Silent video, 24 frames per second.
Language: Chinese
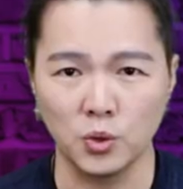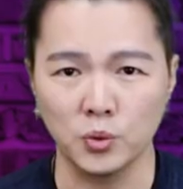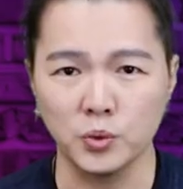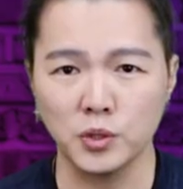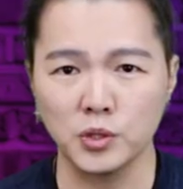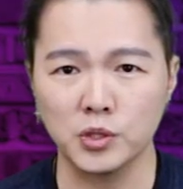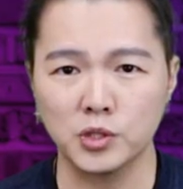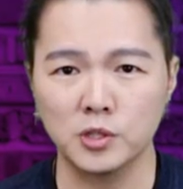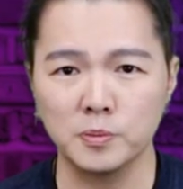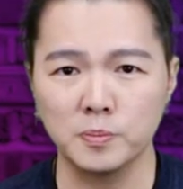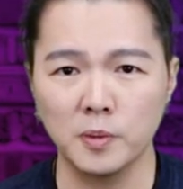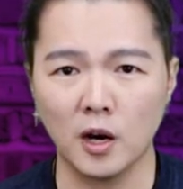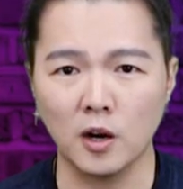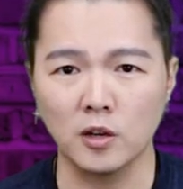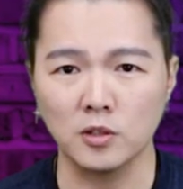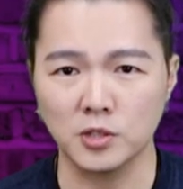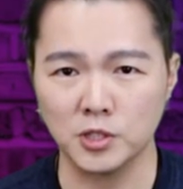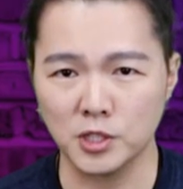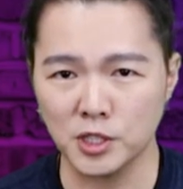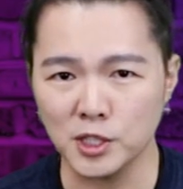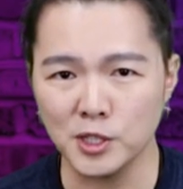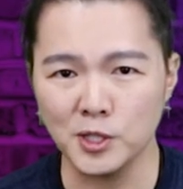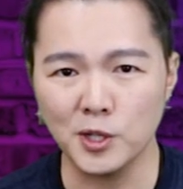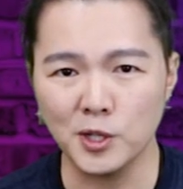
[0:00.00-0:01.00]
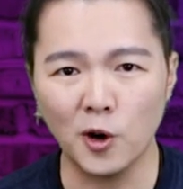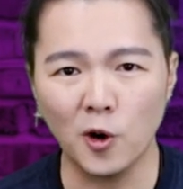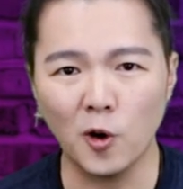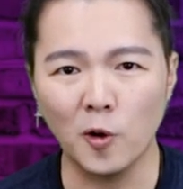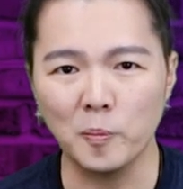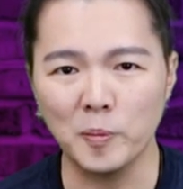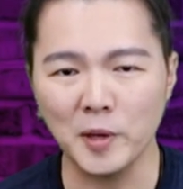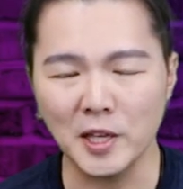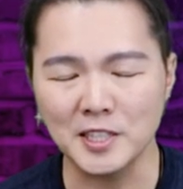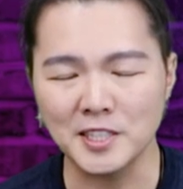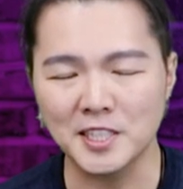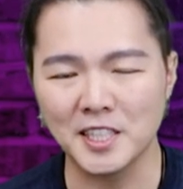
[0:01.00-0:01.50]
纽约时报》气候
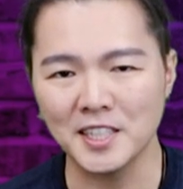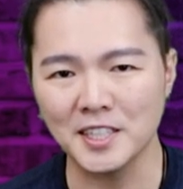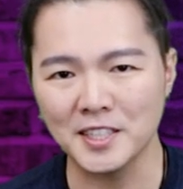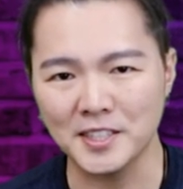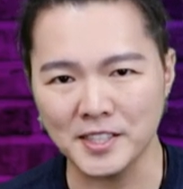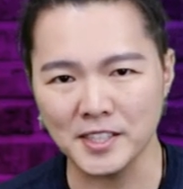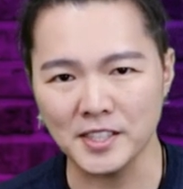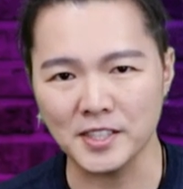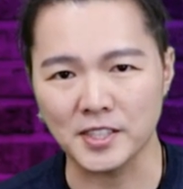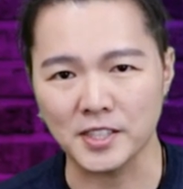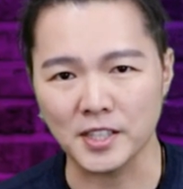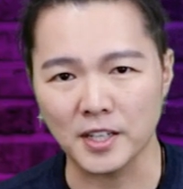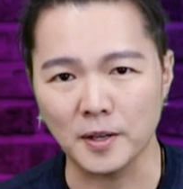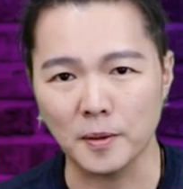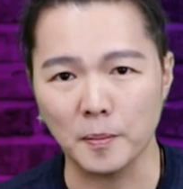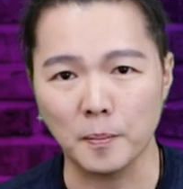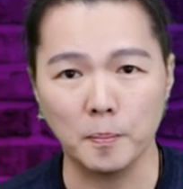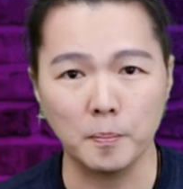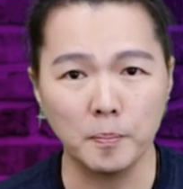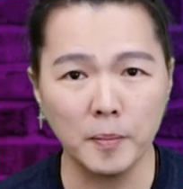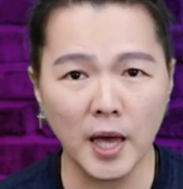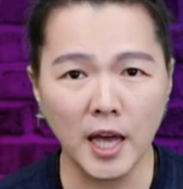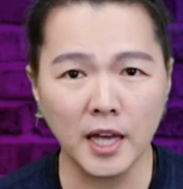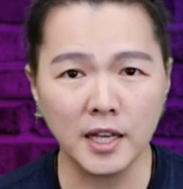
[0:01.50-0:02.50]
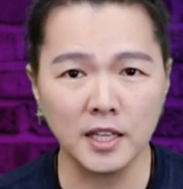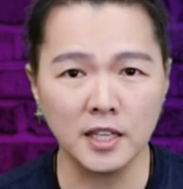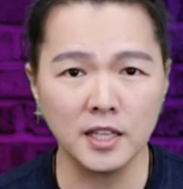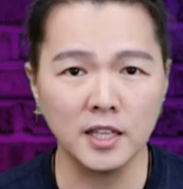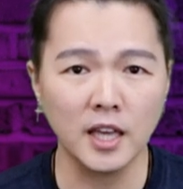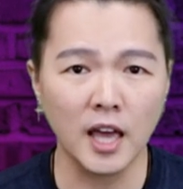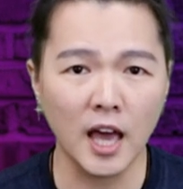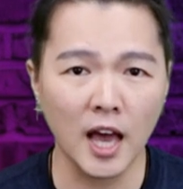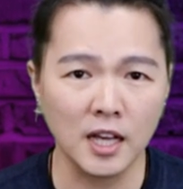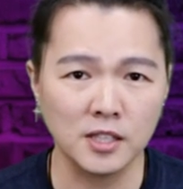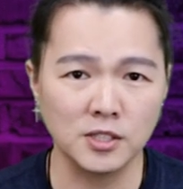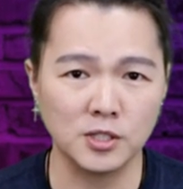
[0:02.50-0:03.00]
变迁的记者
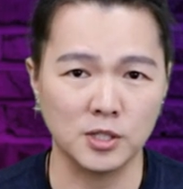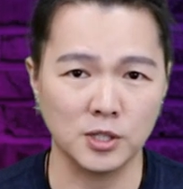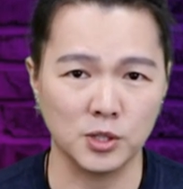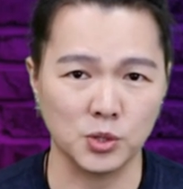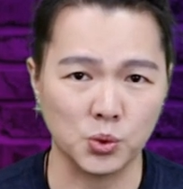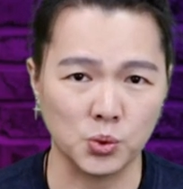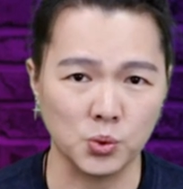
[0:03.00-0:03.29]
Maggie Astor